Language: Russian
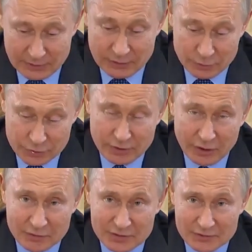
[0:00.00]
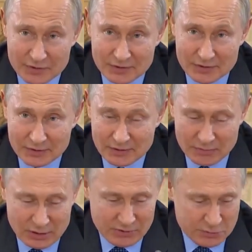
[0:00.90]
мы очень рады вас видеть
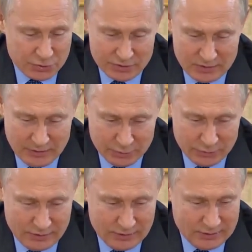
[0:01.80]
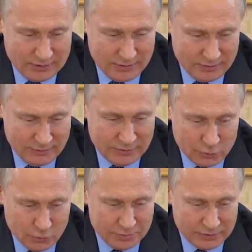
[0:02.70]
и иметь возможность обсудить э,
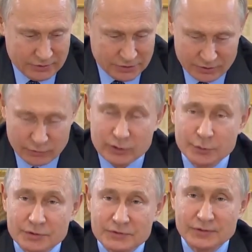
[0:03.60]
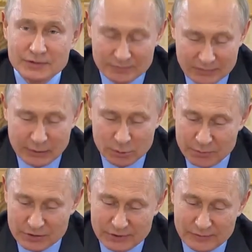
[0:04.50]
весь комплекс наших двусторонних связей.
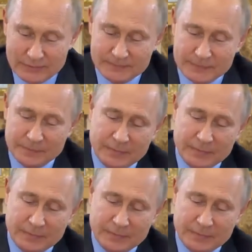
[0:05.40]
Добро пожаловать.